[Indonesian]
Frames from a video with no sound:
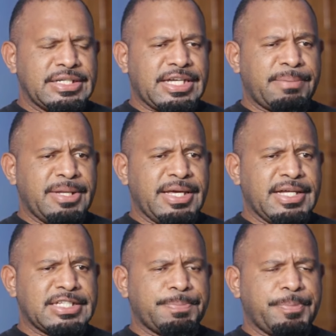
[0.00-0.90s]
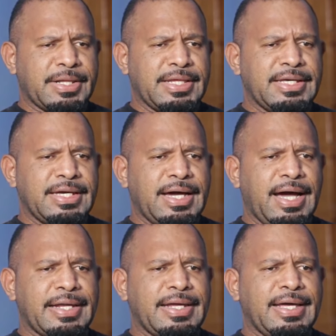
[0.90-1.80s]
Saya melihat
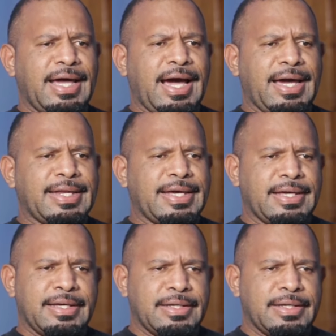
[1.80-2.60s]
sepertinya ada yang aneh.